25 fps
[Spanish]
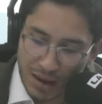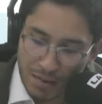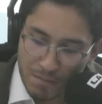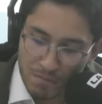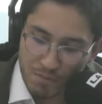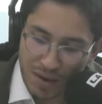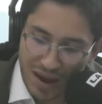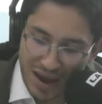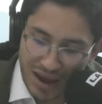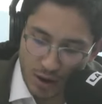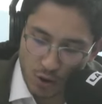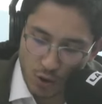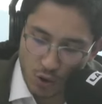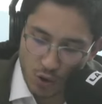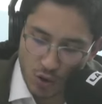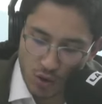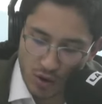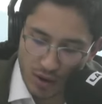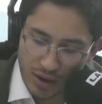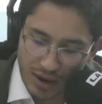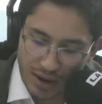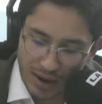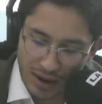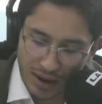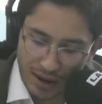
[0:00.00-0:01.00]
Pero
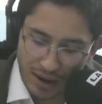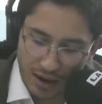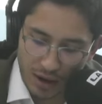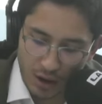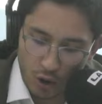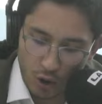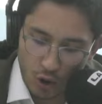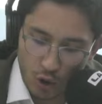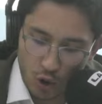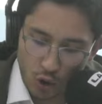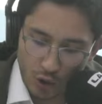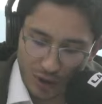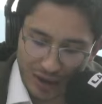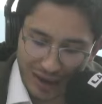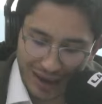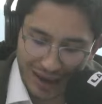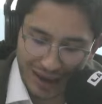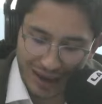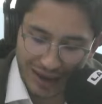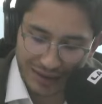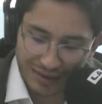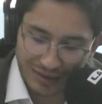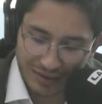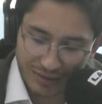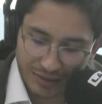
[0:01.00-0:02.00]
eh, lo
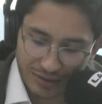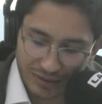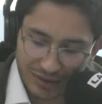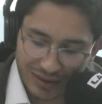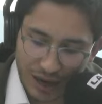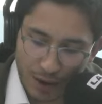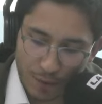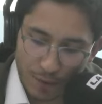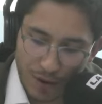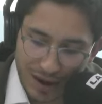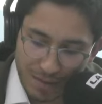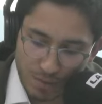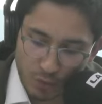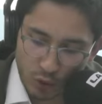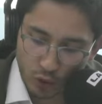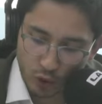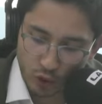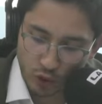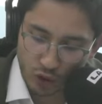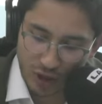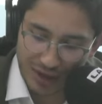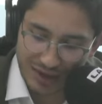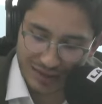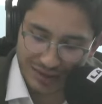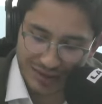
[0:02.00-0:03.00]
que
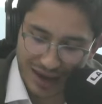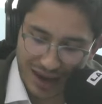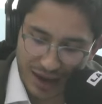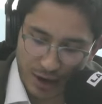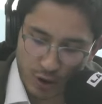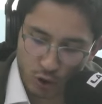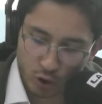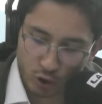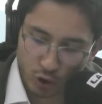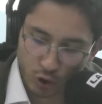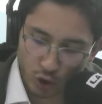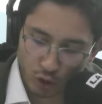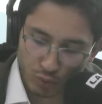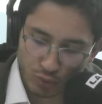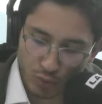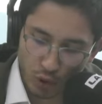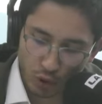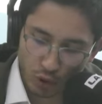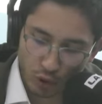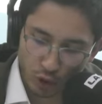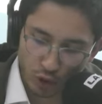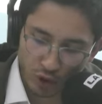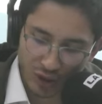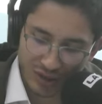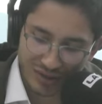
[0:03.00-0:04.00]
sabemos es que hay otros
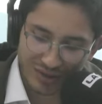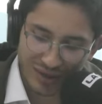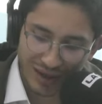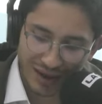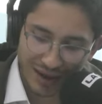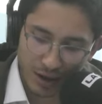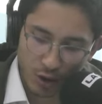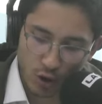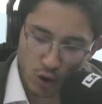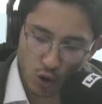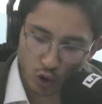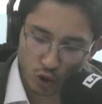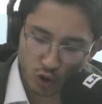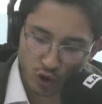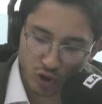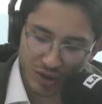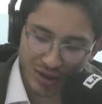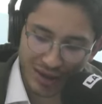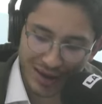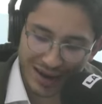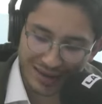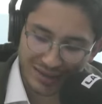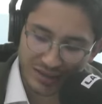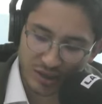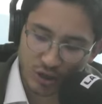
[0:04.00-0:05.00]
votos que están en
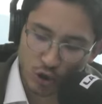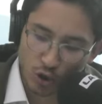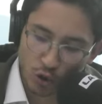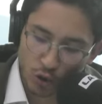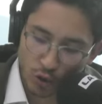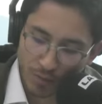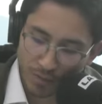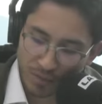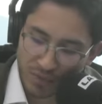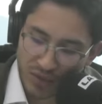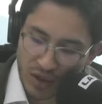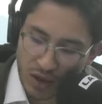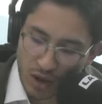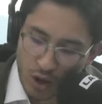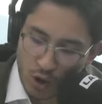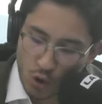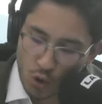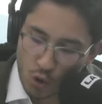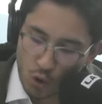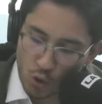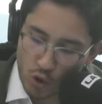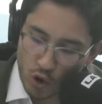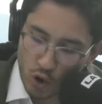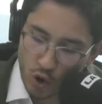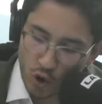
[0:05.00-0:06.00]
consideración.
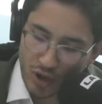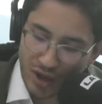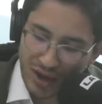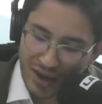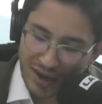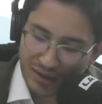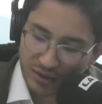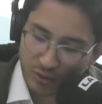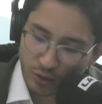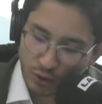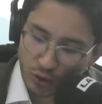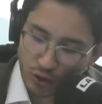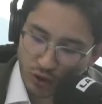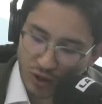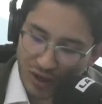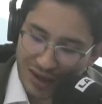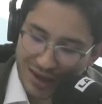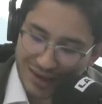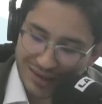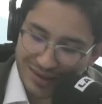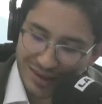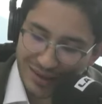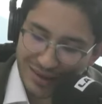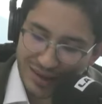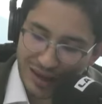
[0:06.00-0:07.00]
Uno de esos
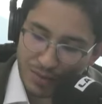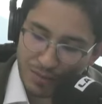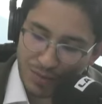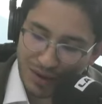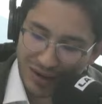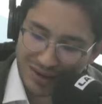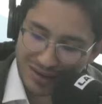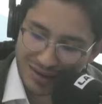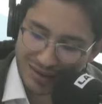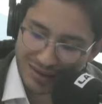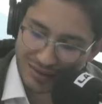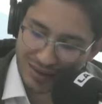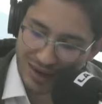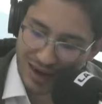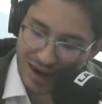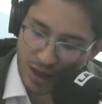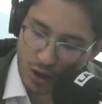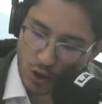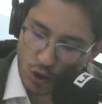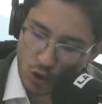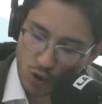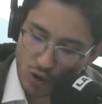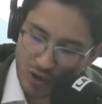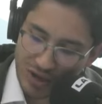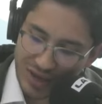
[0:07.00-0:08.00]
es el del
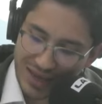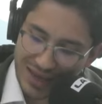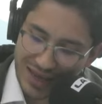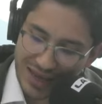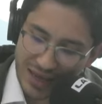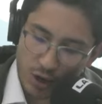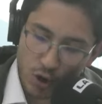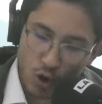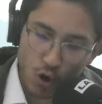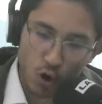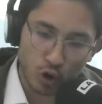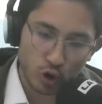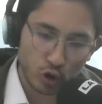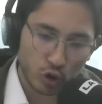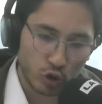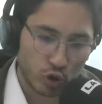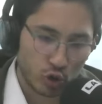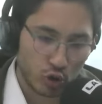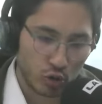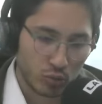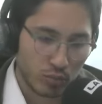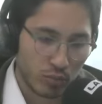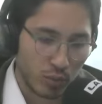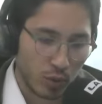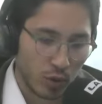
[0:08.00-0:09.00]
magistrado
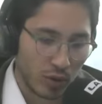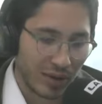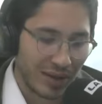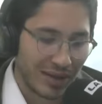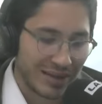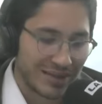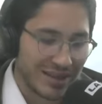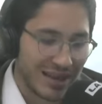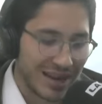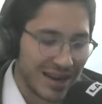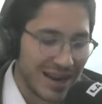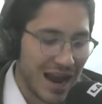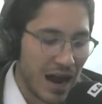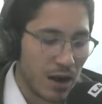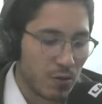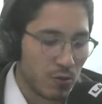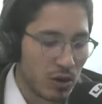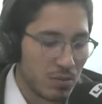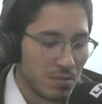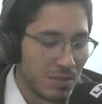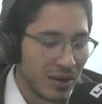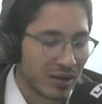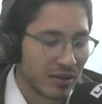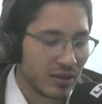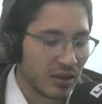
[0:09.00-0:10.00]
Quirós, porque es cercano
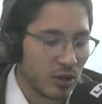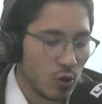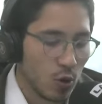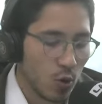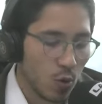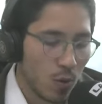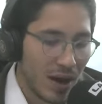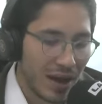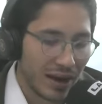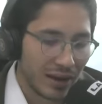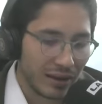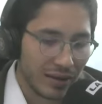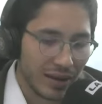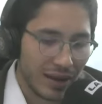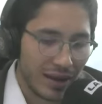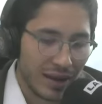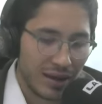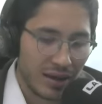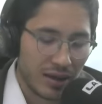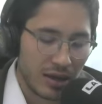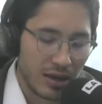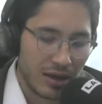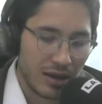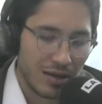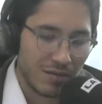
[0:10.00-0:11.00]
al Partido Verde
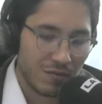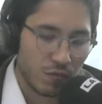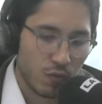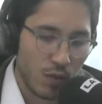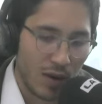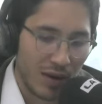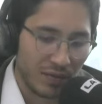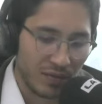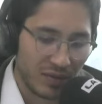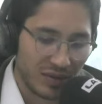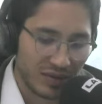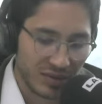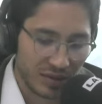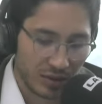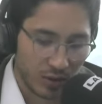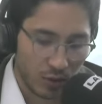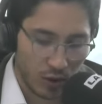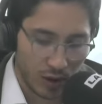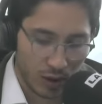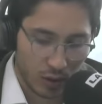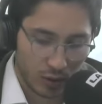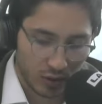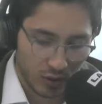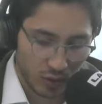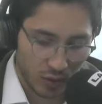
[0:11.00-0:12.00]
y fuentes dentro
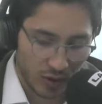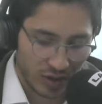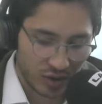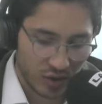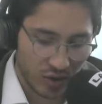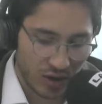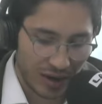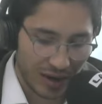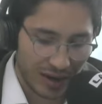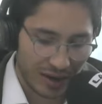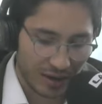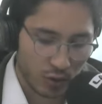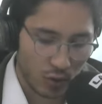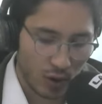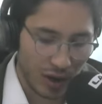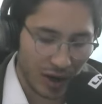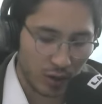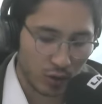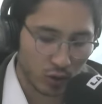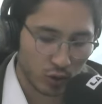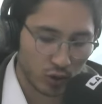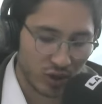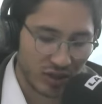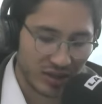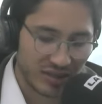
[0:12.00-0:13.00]
del Consejo Nacional Electoral
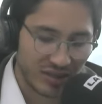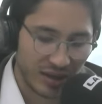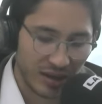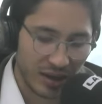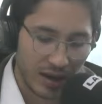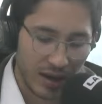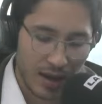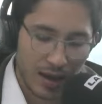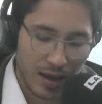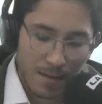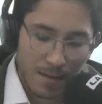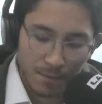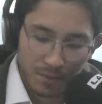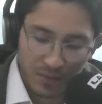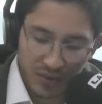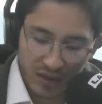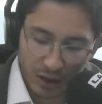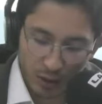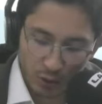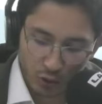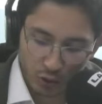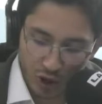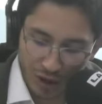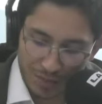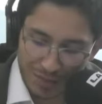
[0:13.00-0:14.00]
nos dicen
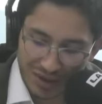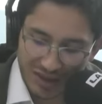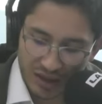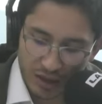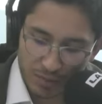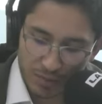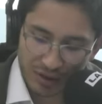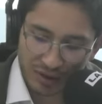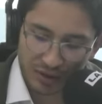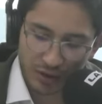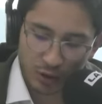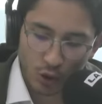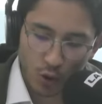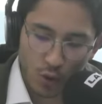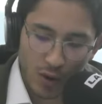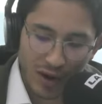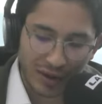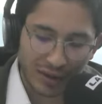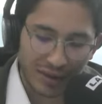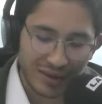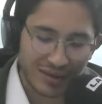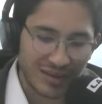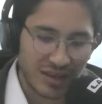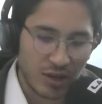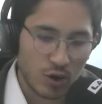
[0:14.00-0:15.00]
que no solamente al Partido
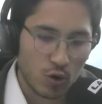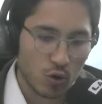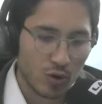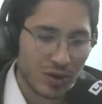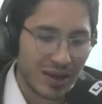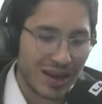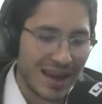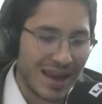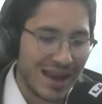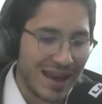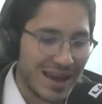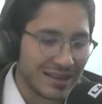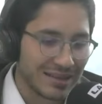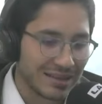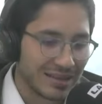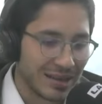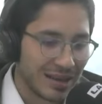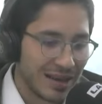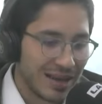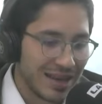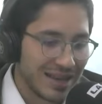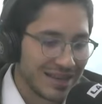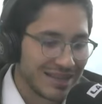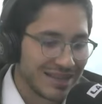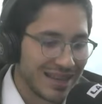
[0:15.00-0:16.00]
Verde, sino que es
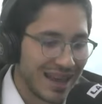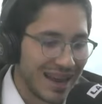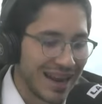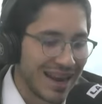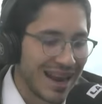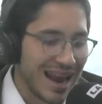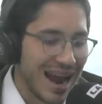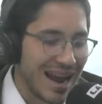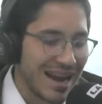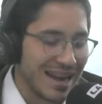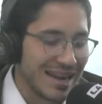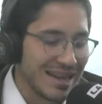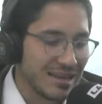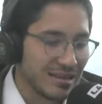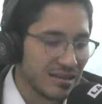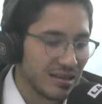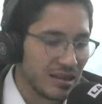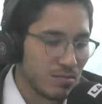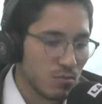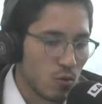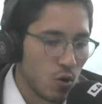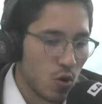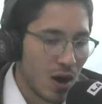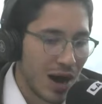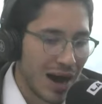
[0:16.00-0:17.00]

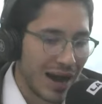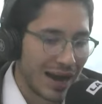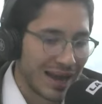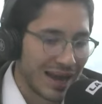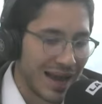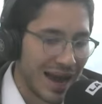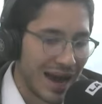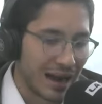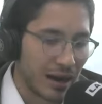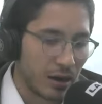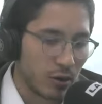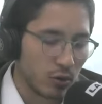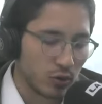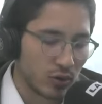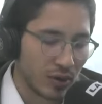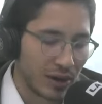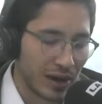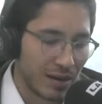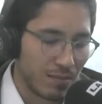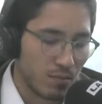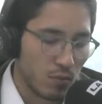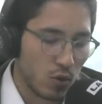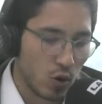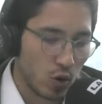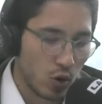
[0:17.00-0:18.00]
cercanísimo a Carlos
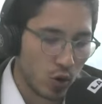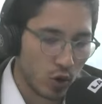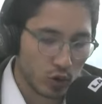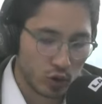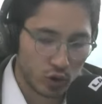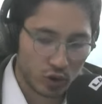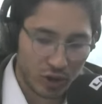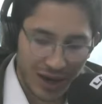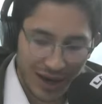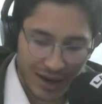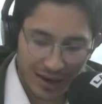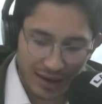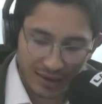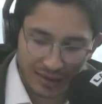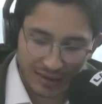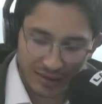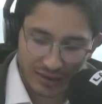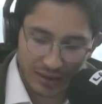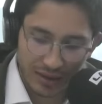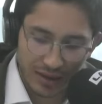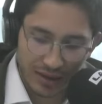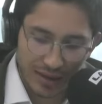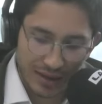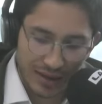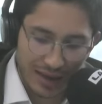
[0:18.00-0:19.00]
Ramón
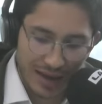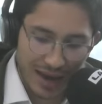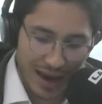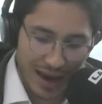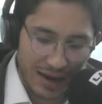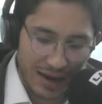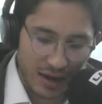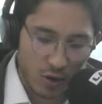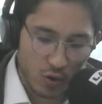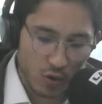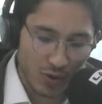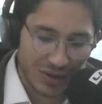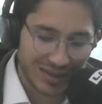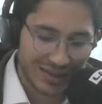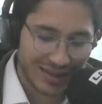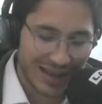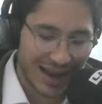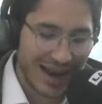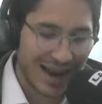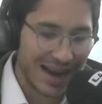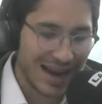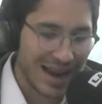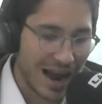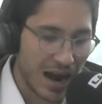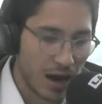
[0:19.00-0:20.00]
González y que no
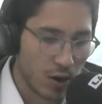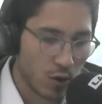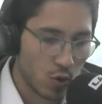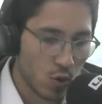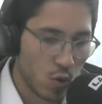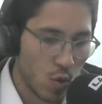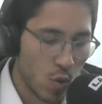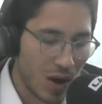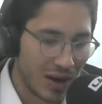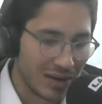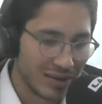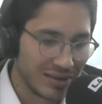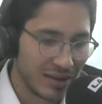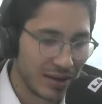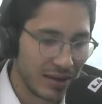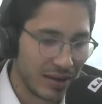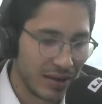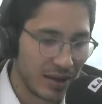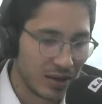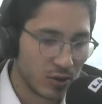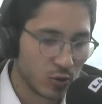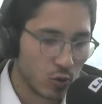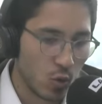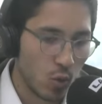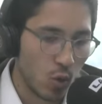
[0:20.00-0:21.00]
está claro cuál
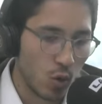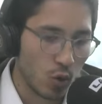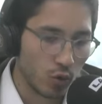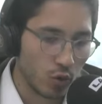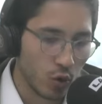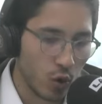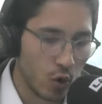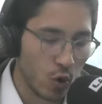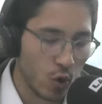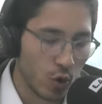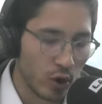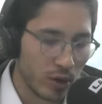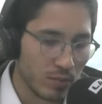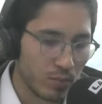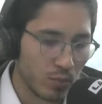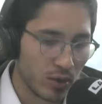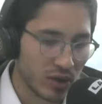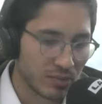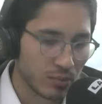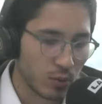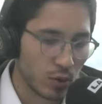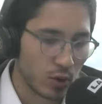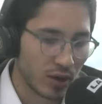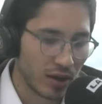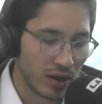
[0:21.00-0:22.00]
sería su voto hoy,
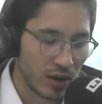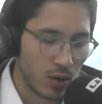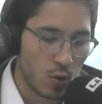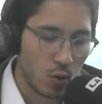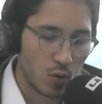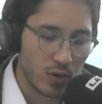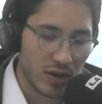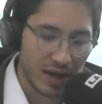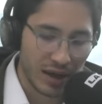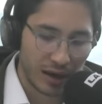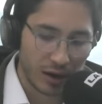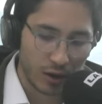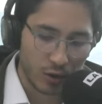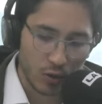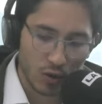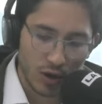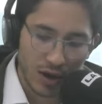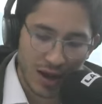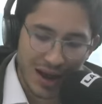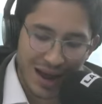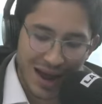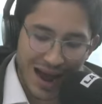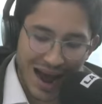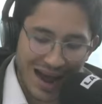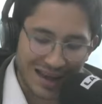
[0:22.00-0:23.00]
pues porque el gobierno
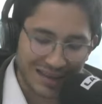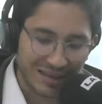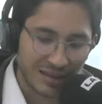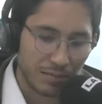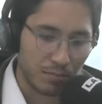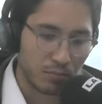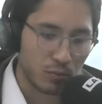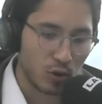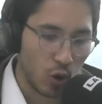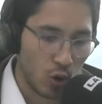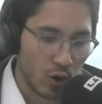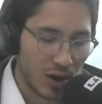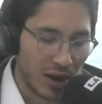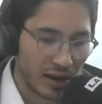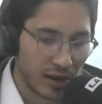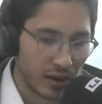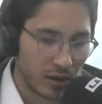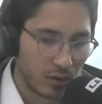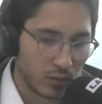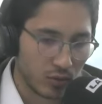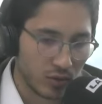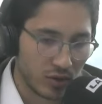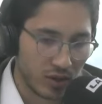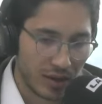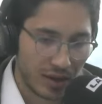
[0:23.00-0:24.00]
aceptó la
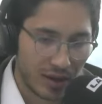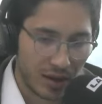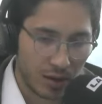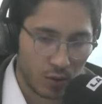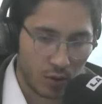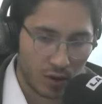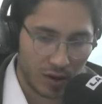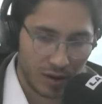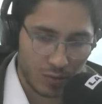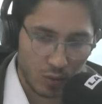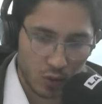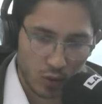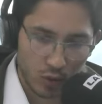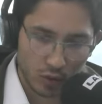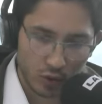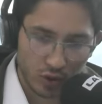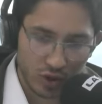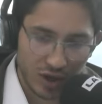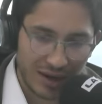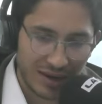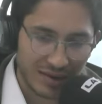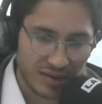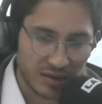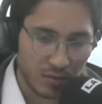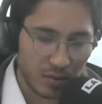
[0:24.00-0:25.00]
renuncia de Carlos Ramón
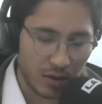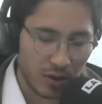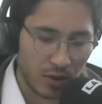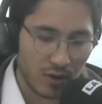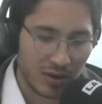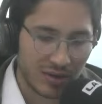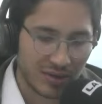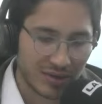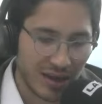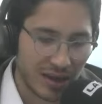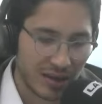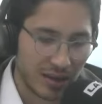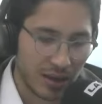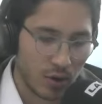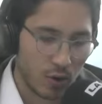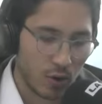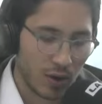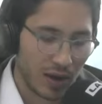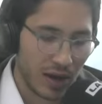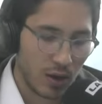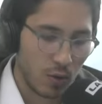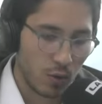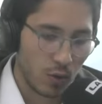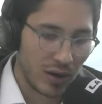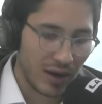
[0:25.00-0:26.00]
González en medio del escándalo
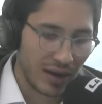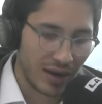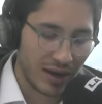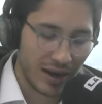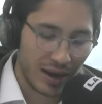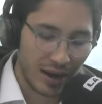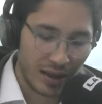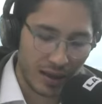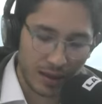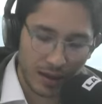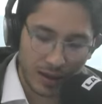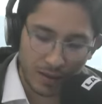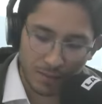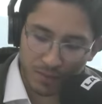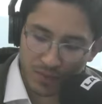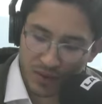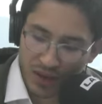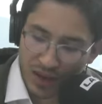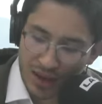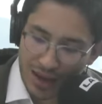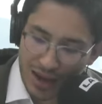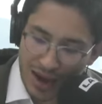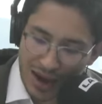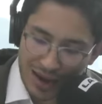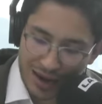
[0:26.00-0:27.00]
de la UNGRD
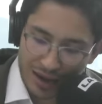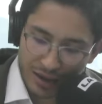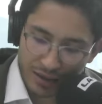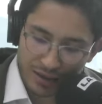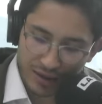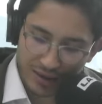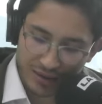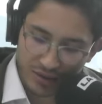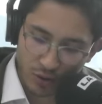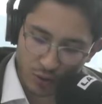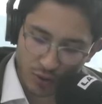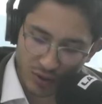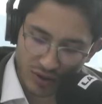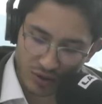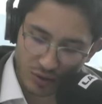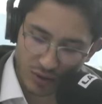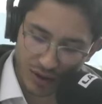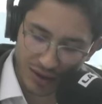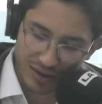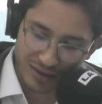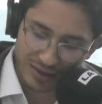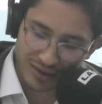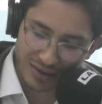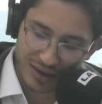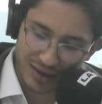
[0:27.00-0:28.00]
a la Dirección
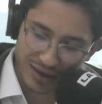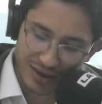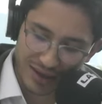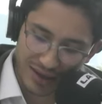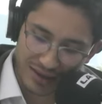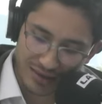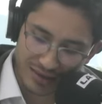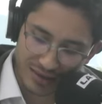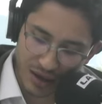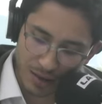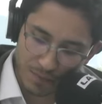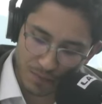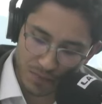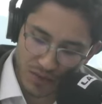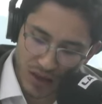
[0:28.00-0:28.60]
Nacional de Inteligencia.